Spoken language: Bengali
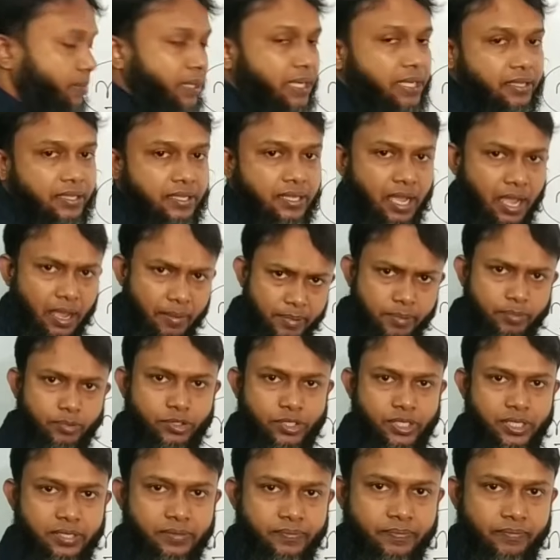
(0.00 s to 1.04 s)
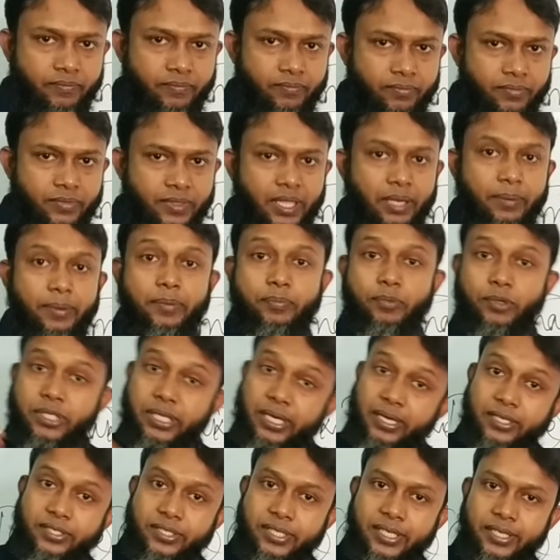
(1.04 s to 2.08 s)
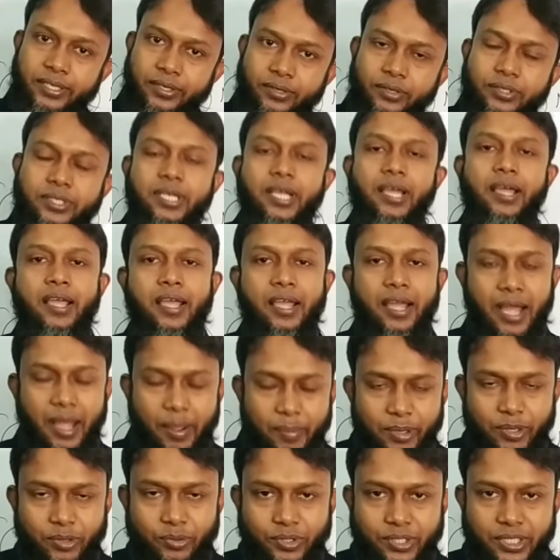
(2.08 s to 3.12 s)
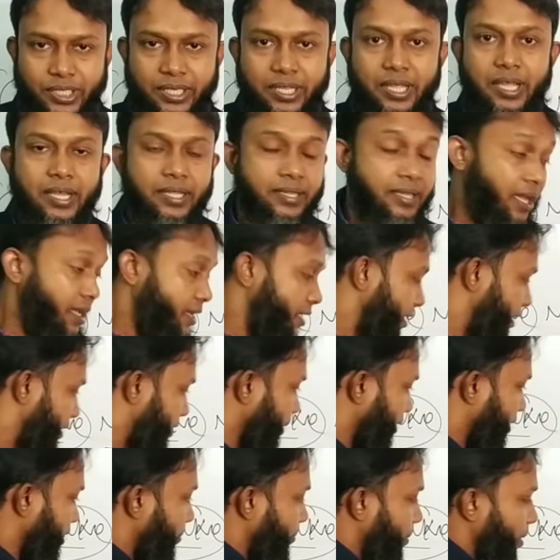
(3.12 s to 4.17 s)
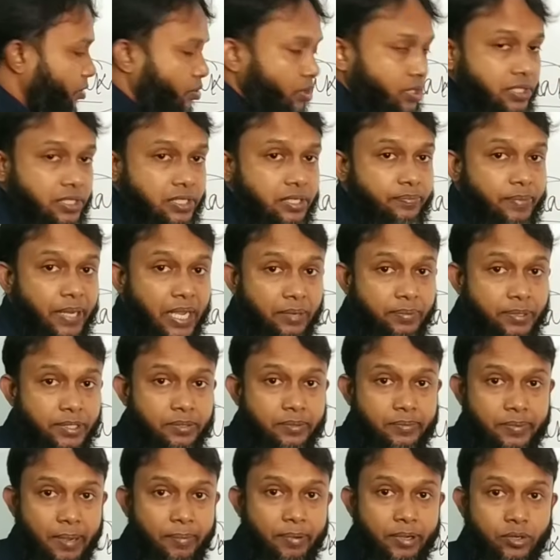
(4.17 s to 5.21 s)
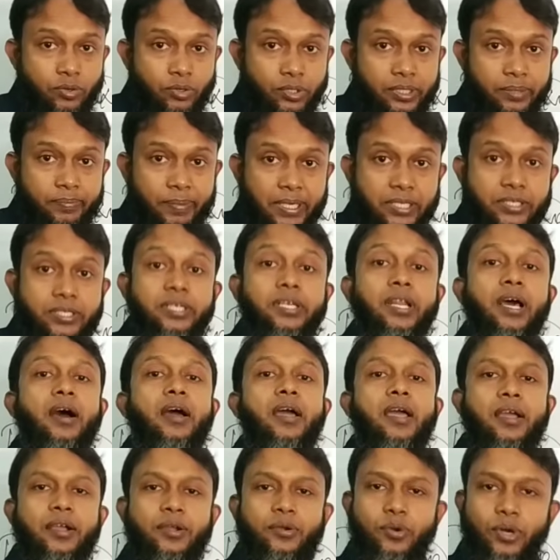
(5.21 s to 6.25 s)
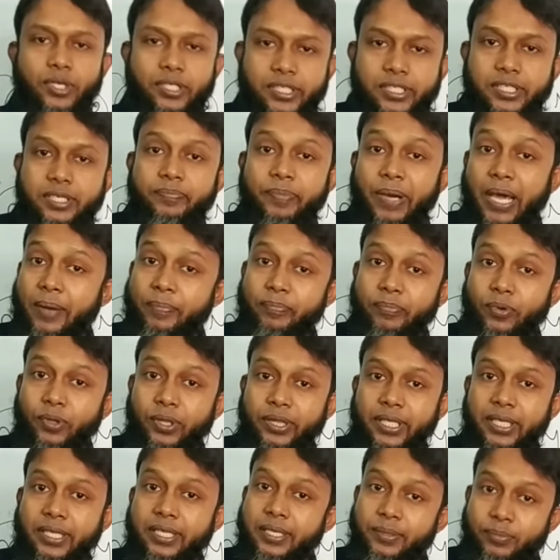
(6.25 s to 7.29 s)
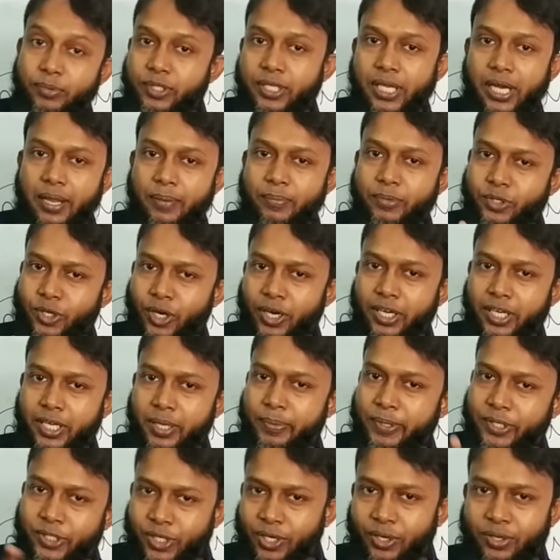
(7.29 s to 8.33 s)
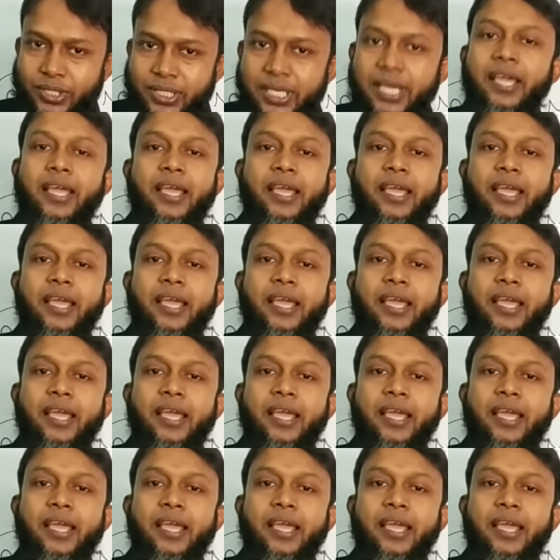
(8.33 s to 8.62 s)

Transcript: মানে কি আমি বুঝি তার মানে বোঝার কাজটি কে করছে আমি করছি তাই এটাকে আমরা পজিটিভ ভার্ব হিসেবে ব্যবহার করতে পারছি না পজিটিভ ভার্ব বলতে কি বুঝালাম সংক্ষেপে সহজে